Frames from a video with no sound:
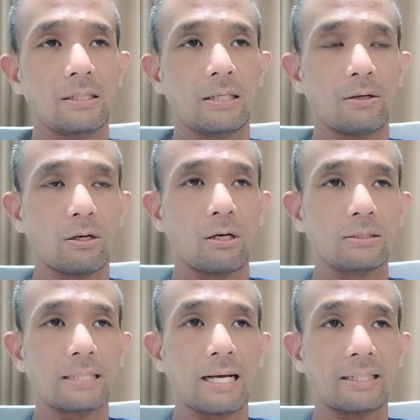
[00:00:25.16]
แล้วก็
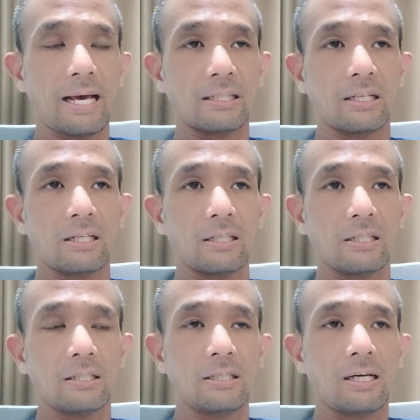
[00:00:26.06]
ตากแดดก็
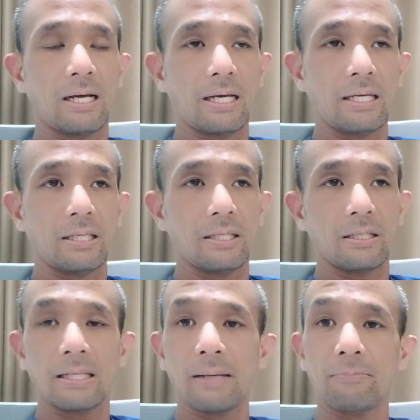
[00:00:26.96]
ให้
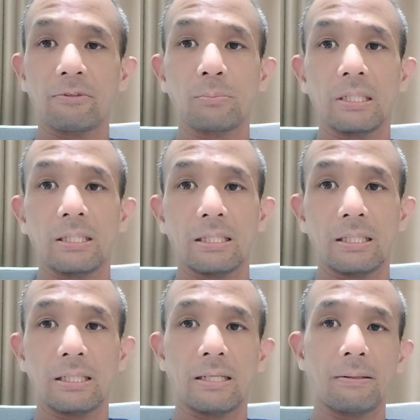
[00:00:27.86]
รับวิตามินดี
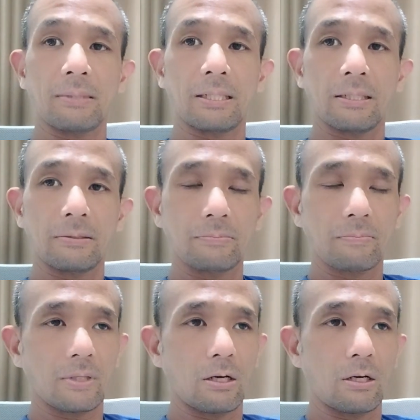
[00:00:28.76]
นะครับเนี่ย
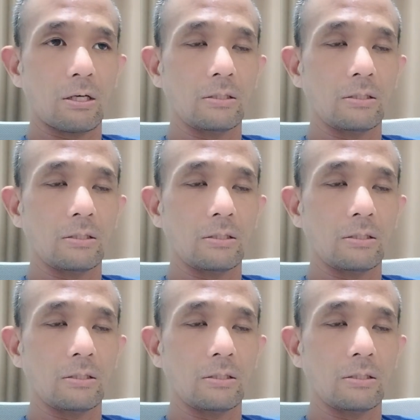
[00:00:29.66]
ก็